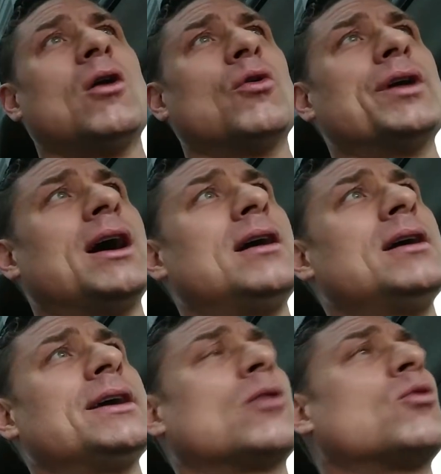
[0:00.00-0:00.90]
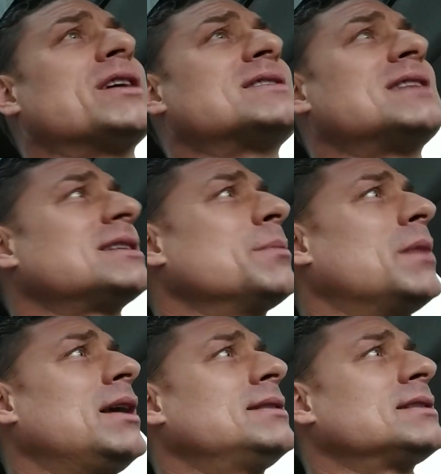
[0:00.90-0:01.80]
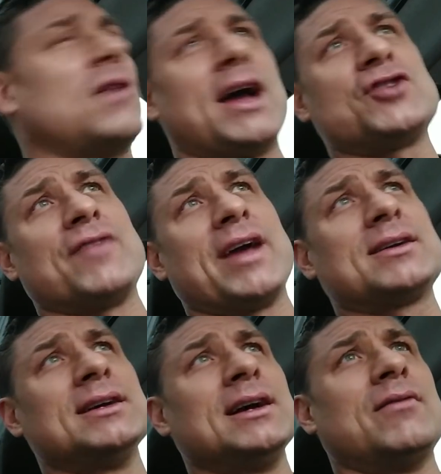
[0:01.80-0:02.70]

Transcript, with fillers: Oder ja gut, jetzt lasse ich mal das Fleisch weg,